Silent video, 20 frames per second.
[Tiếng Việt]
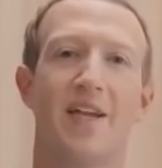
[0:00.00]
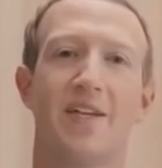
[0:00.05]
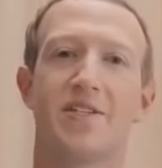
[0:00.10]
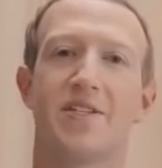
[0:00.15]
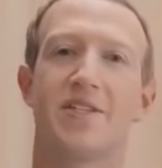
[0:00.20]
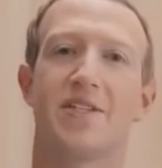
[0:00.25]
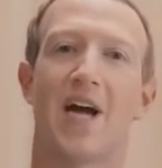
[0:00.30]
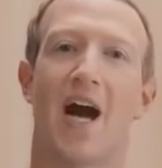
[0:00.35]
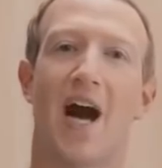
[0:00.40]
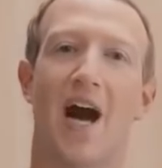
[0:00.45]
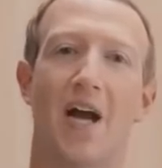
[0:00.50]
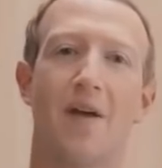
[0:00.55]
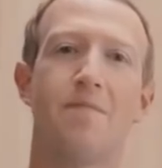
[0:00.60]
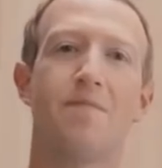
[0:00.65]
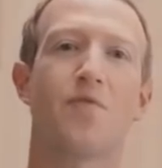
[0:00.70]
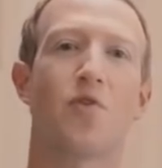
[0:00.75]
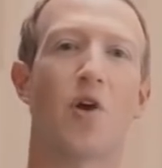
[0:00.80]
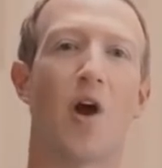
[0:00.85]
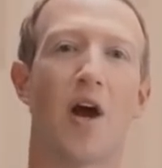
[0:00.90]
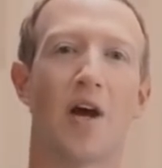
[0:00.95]
It is
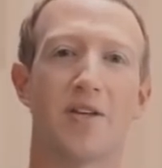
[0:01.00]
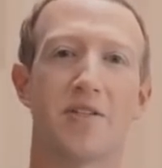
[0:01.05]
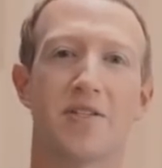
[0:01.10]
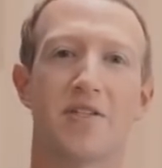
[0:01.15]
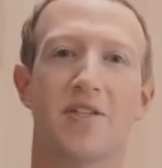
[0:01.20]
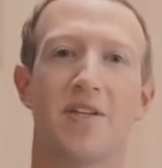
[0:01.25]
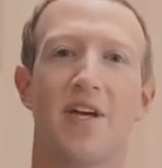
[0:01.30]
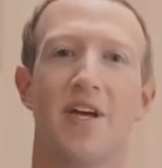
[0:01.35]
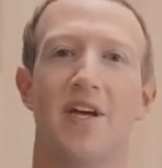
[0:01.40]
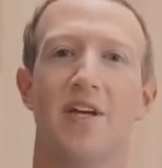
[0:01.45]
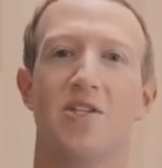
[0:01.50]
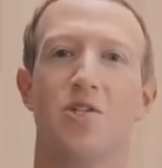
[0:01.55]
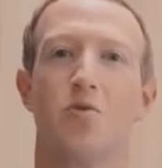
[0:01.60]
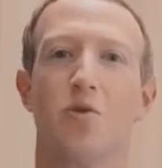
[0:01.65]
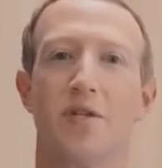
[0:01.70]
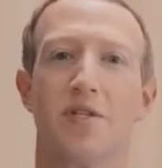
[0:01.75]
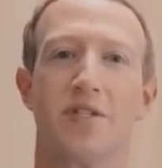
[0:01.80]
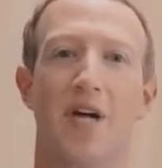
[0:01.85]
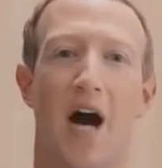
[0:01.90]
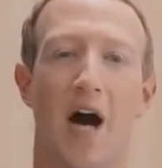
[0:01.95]
time for us
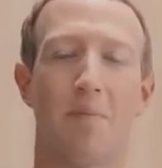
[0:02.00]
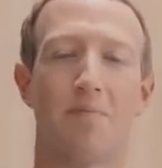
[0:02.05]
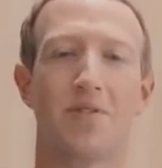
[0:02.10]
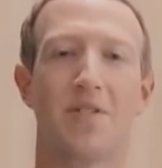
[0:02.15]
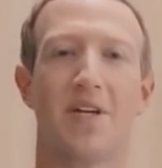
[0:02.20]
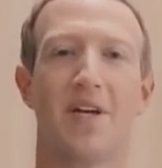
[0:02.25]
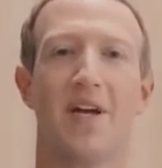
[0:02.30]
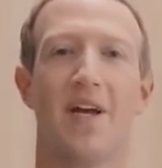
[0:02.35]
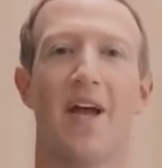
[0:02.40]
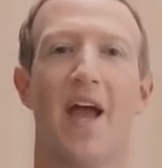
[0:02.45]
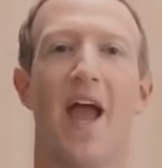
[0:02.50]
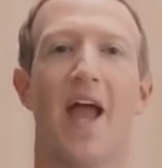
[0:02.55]
to adopt